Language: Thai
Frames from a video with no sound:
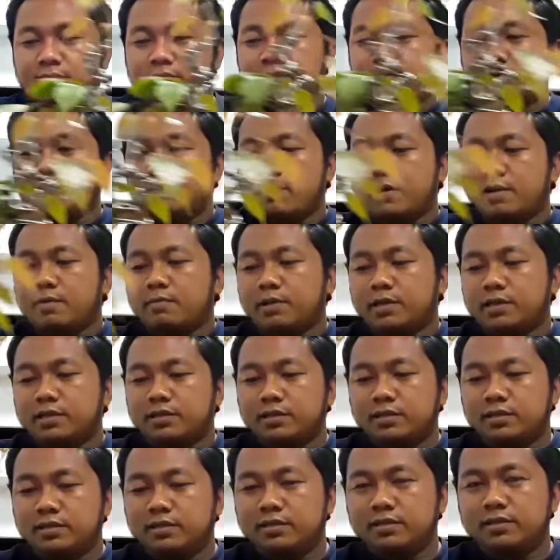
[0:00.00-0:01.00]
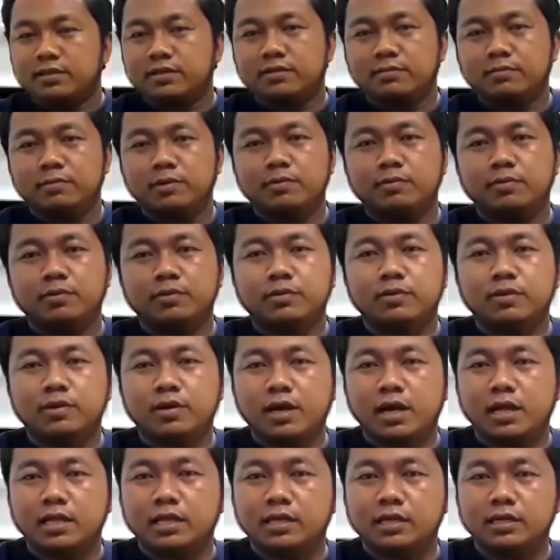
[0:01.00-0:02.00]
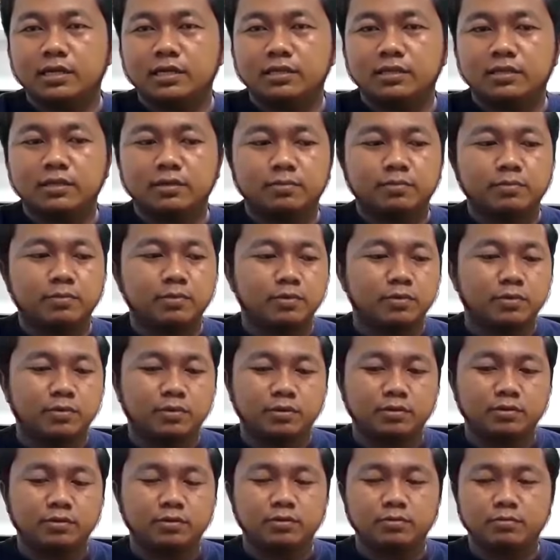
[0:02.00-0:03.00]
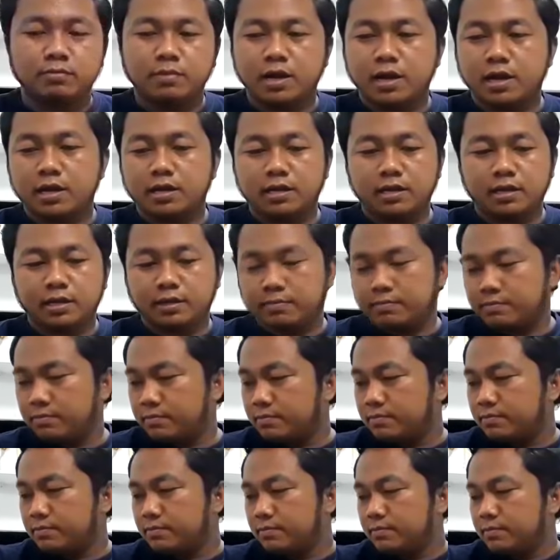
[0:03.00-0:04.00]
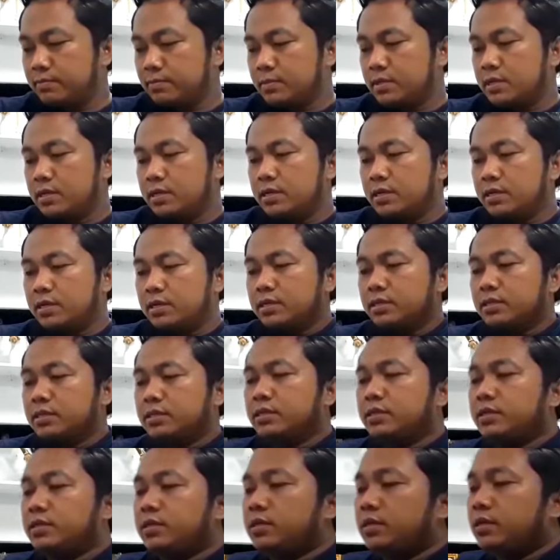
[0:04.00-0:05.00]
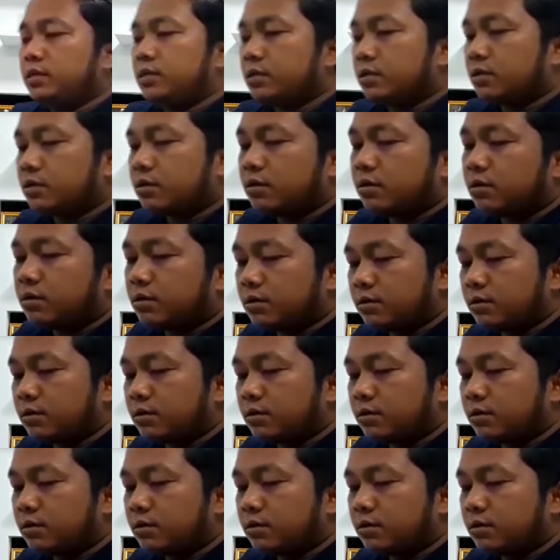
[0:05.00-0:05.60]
เพราะว่ามันมีผลต่อการเจริญเติบโตของต้นไม้นะครับทีนี้ก็